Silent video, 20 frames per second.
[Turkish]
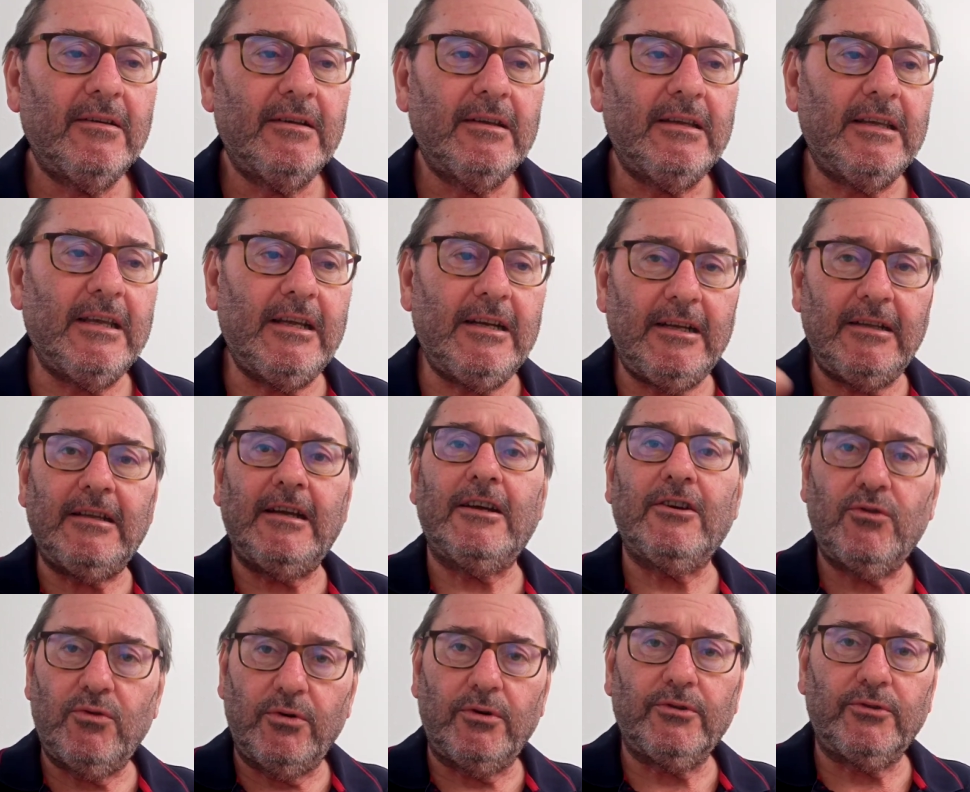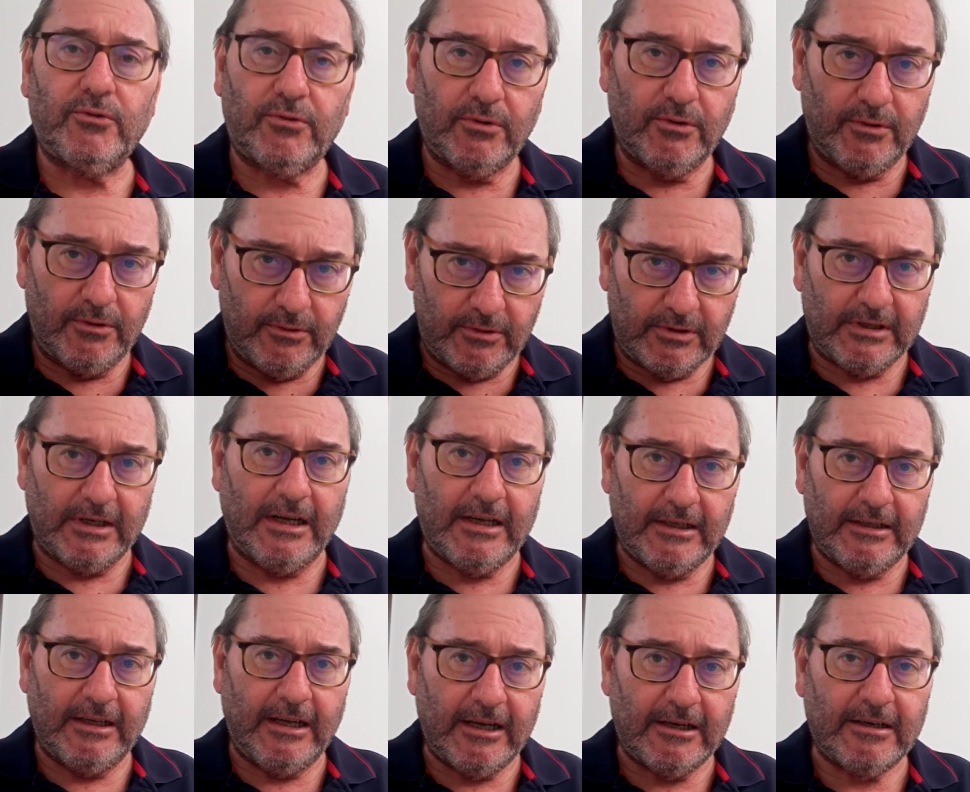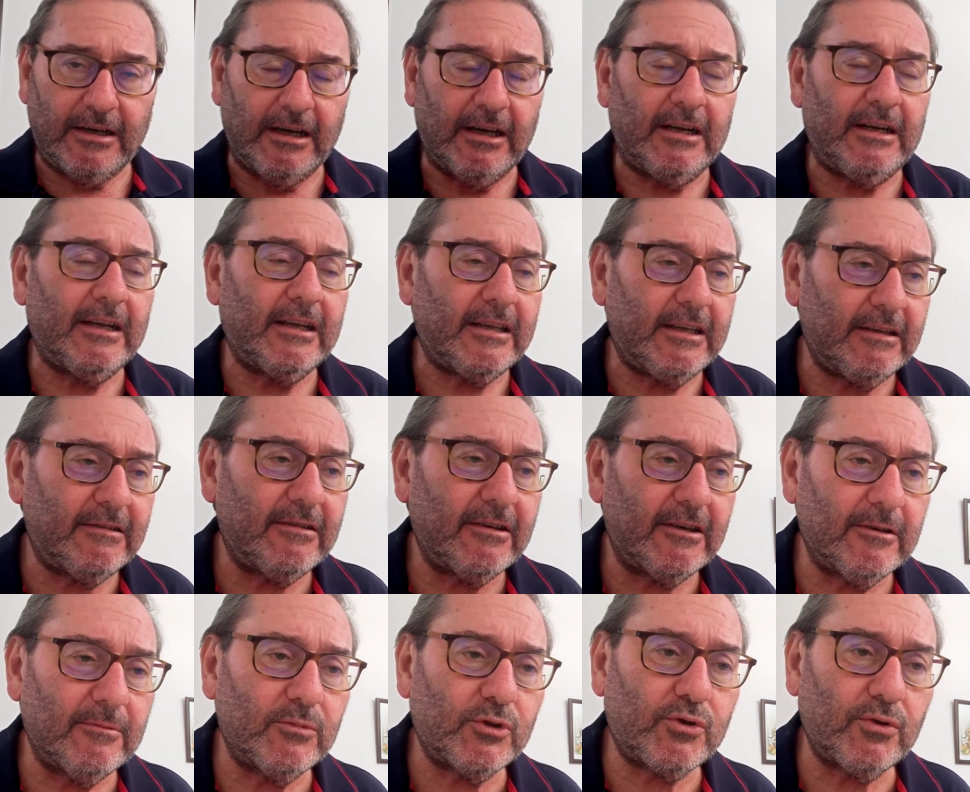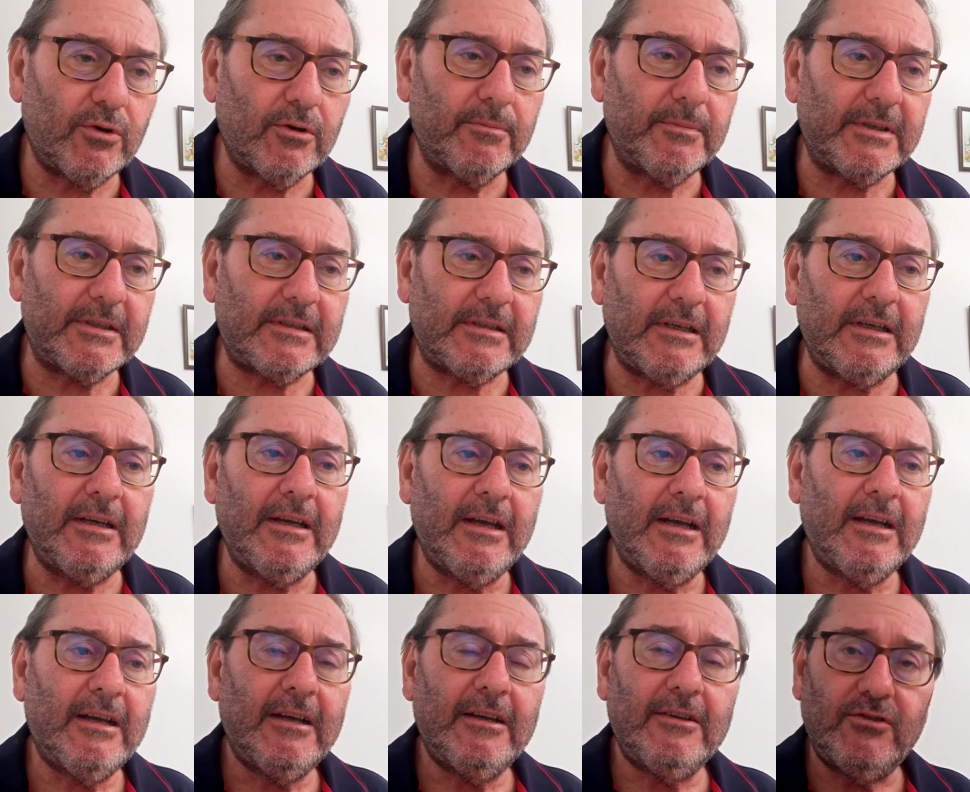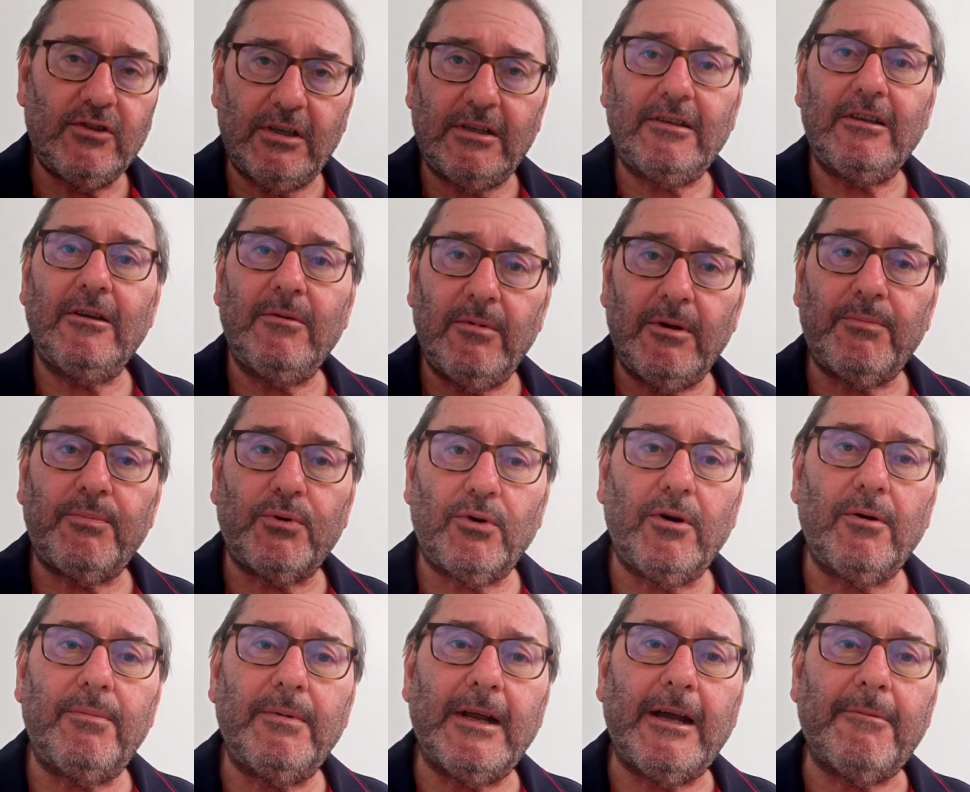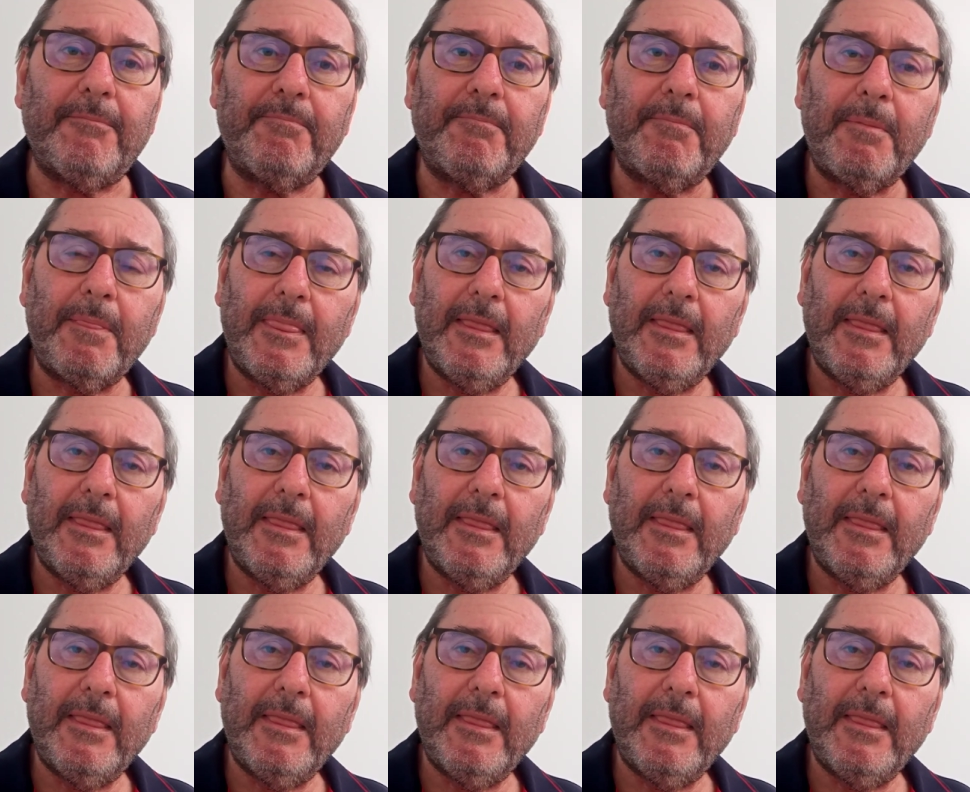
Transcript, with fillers: yeniden kontrolü sağlar hale getirilmiş olması ciddi bir problem.